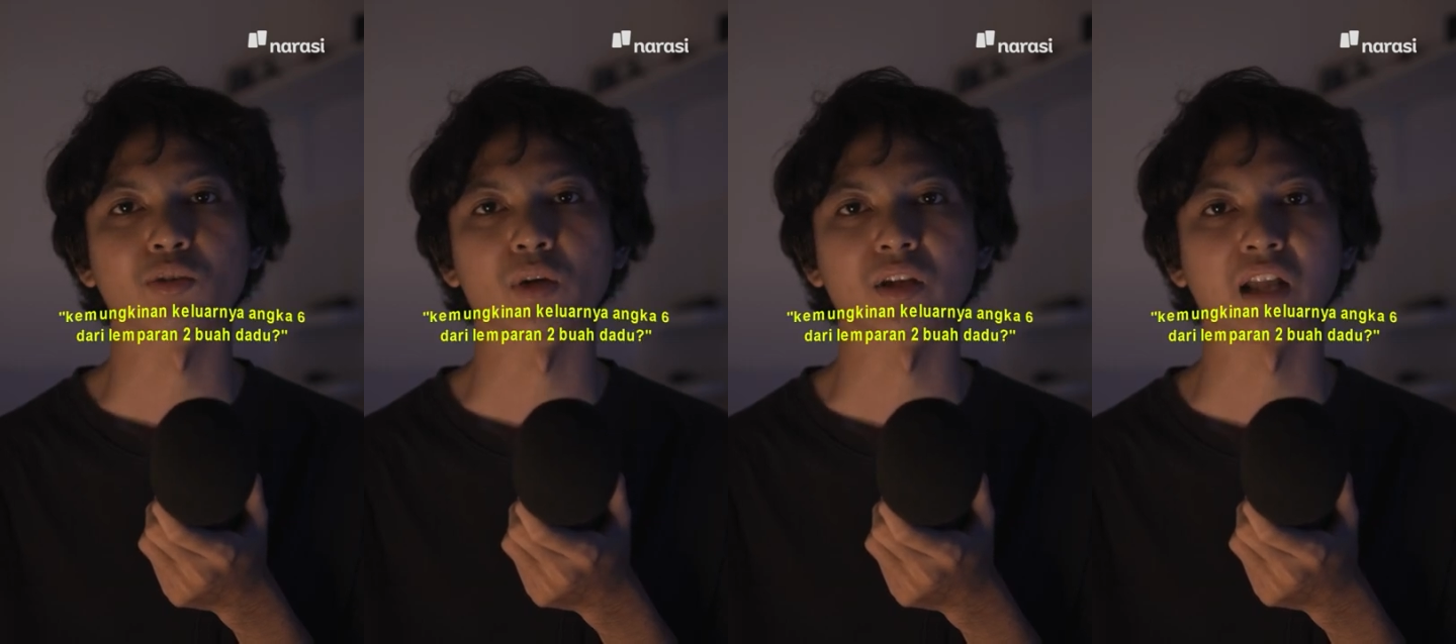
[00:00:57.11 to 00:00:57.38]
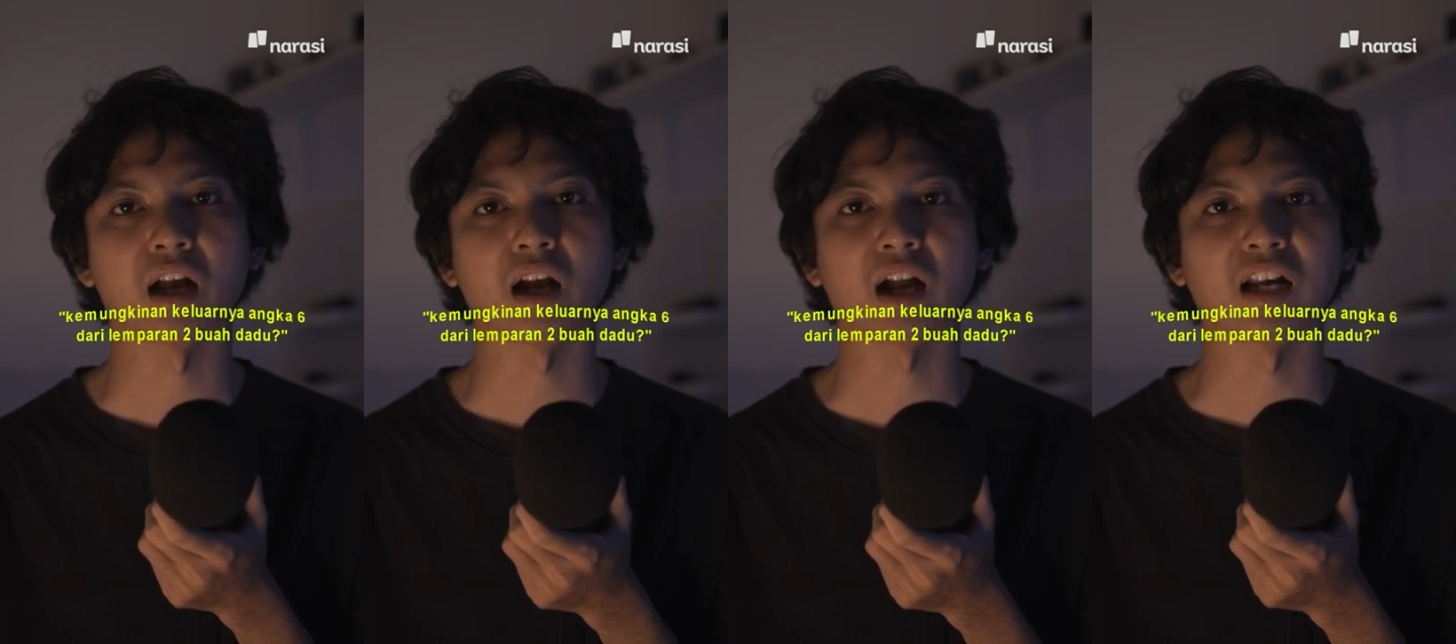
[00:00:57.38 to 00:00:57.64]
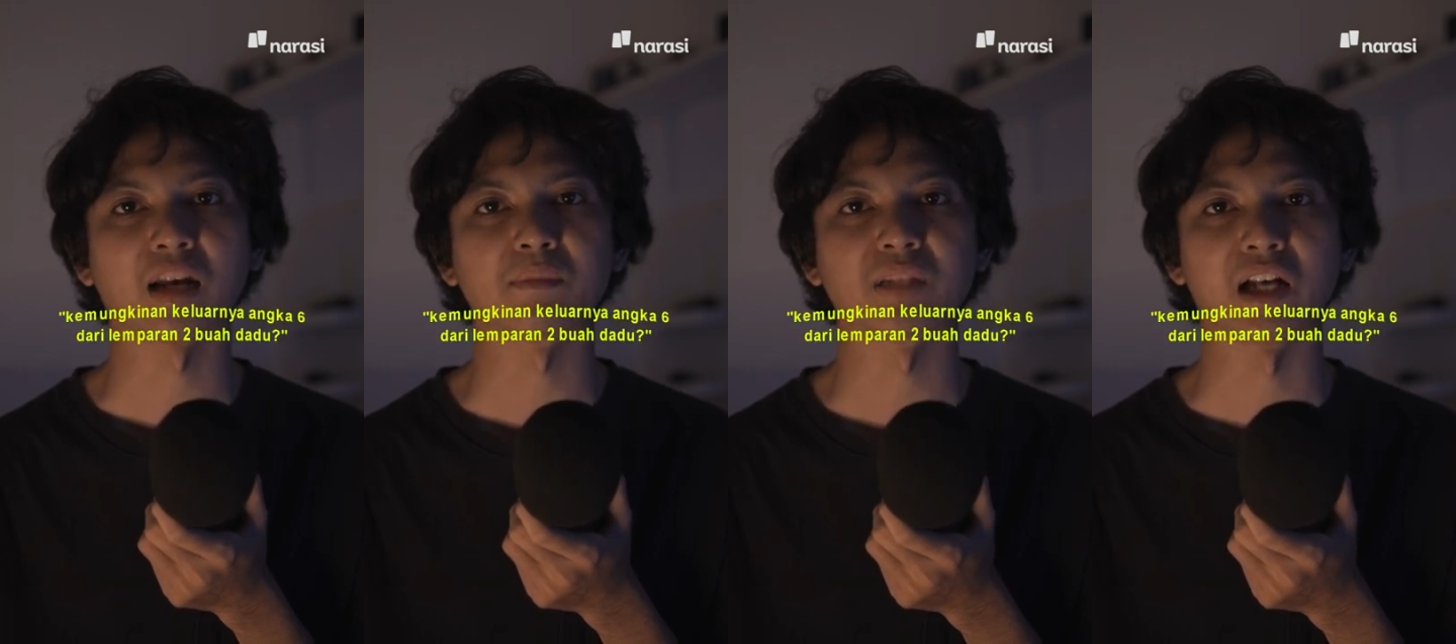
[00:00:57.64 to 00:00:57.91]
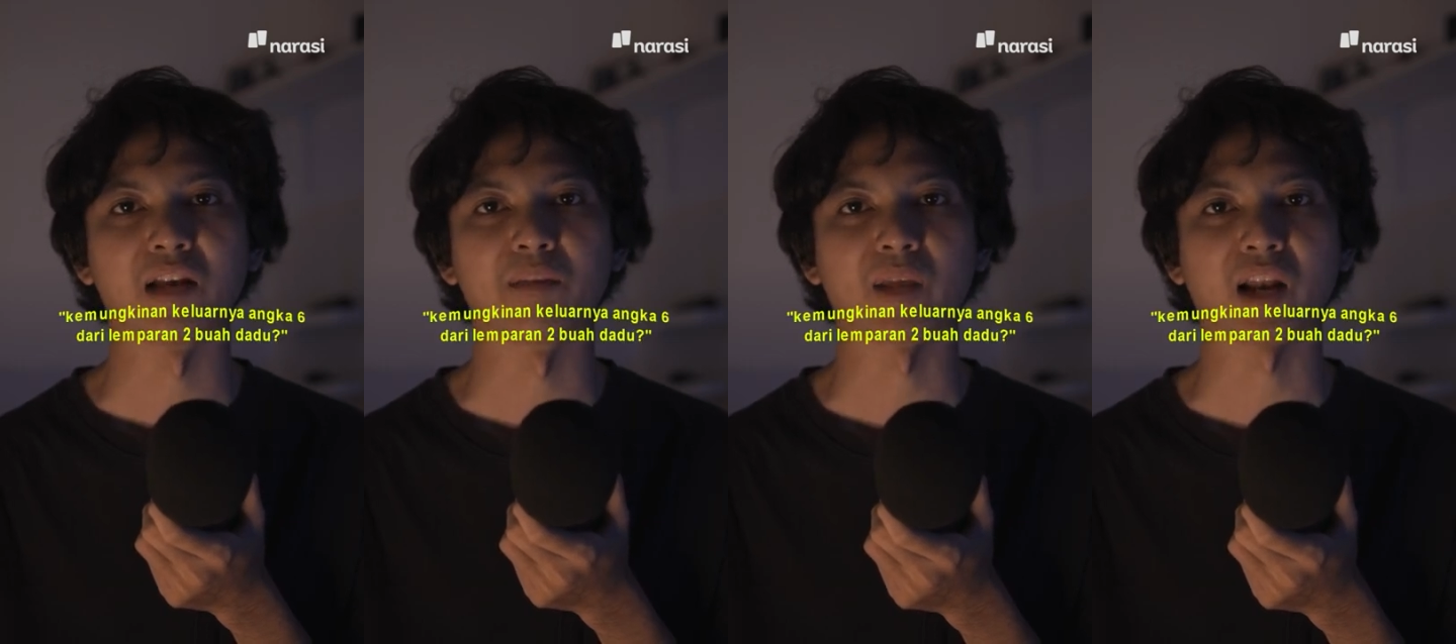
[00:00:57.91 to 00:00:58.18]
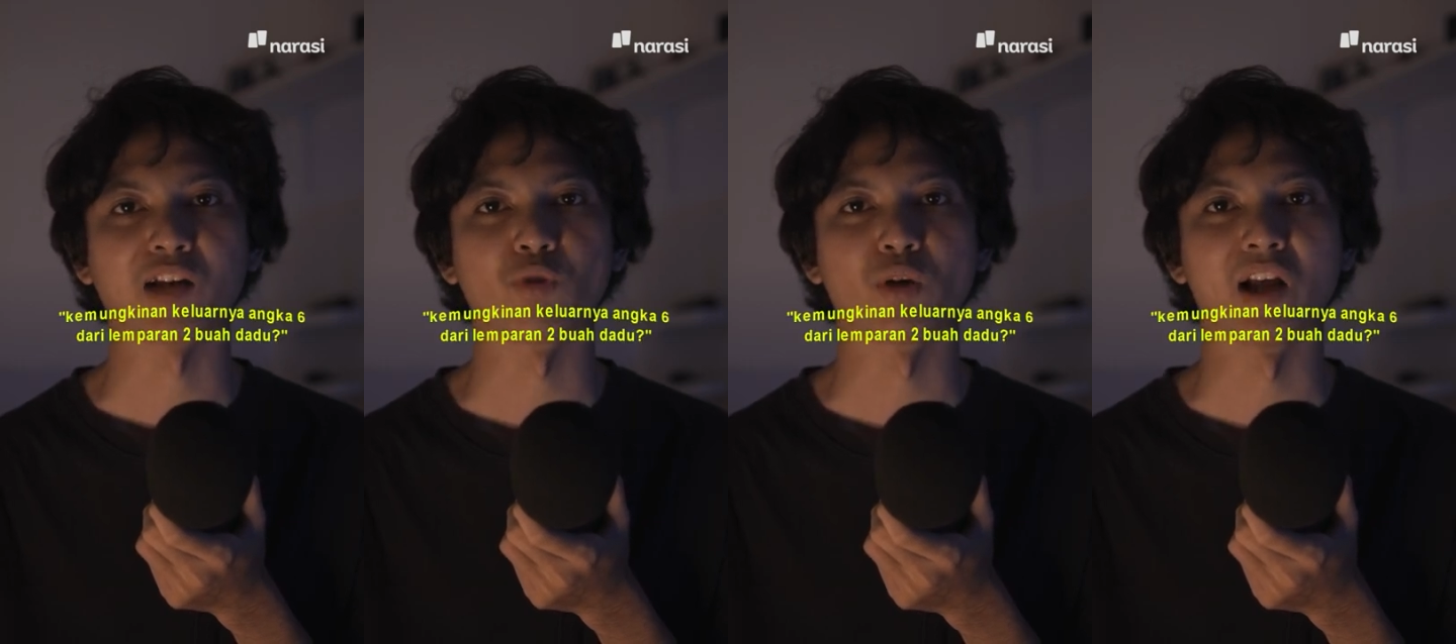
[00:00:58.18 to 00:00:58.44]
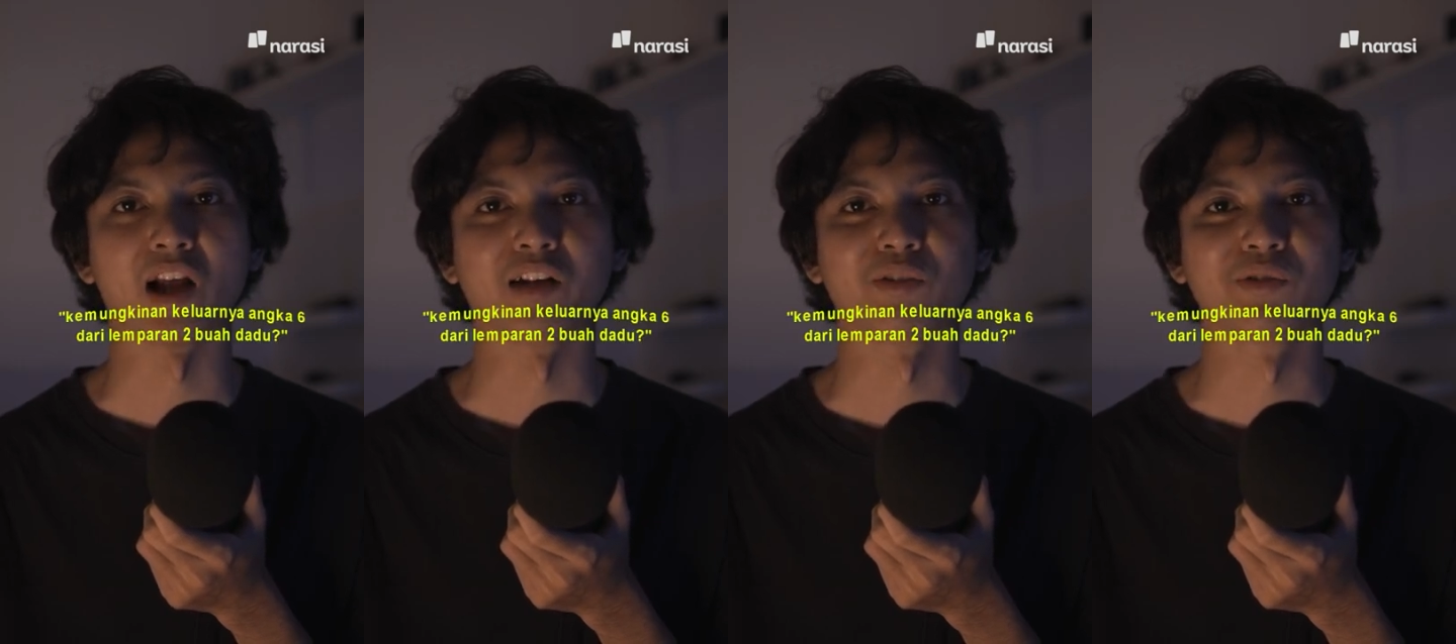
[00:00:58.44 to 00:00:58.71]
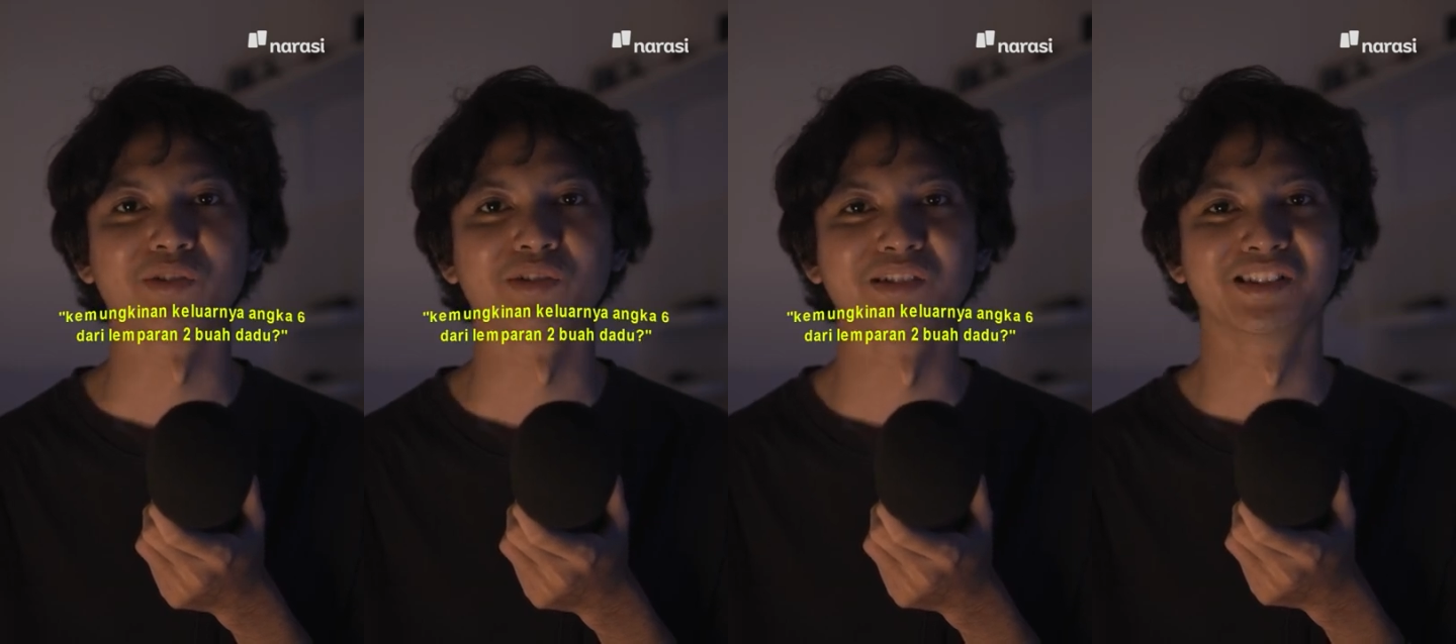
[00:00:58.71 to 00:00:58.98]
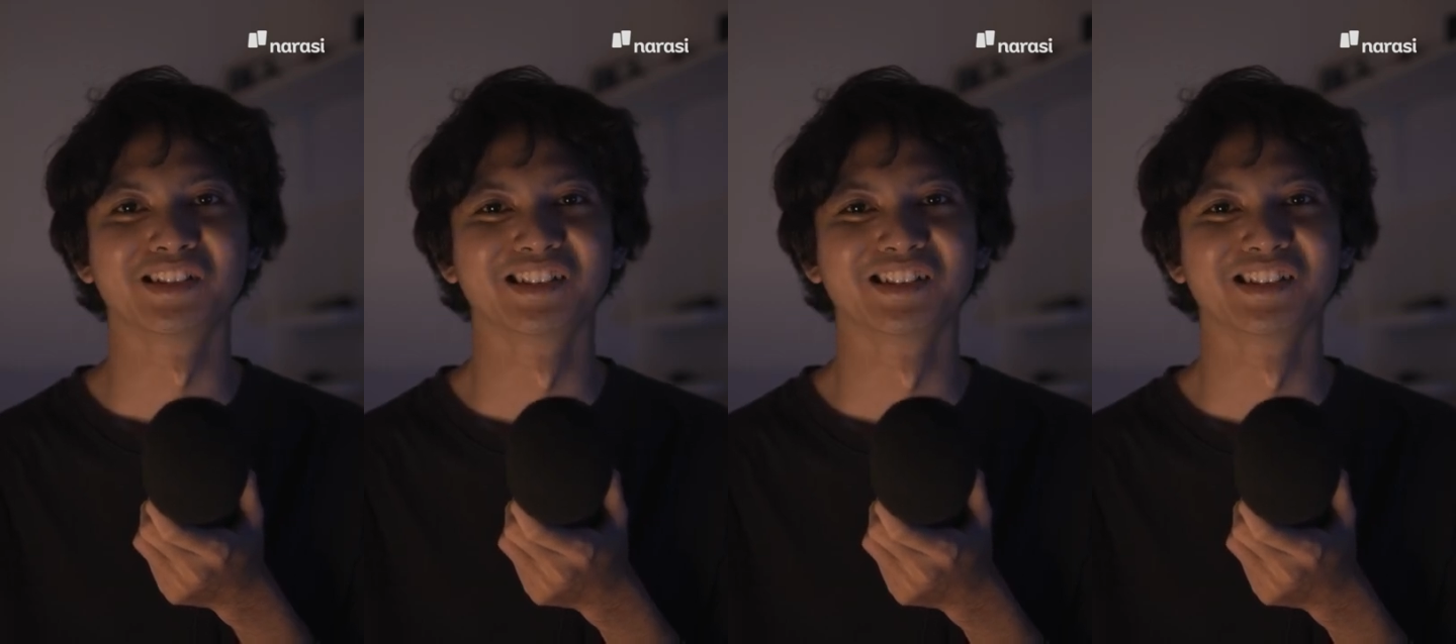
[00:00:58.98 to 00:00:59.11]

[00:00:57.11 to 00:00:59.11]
keluarnya angka 6 dari lemparan dua dadu.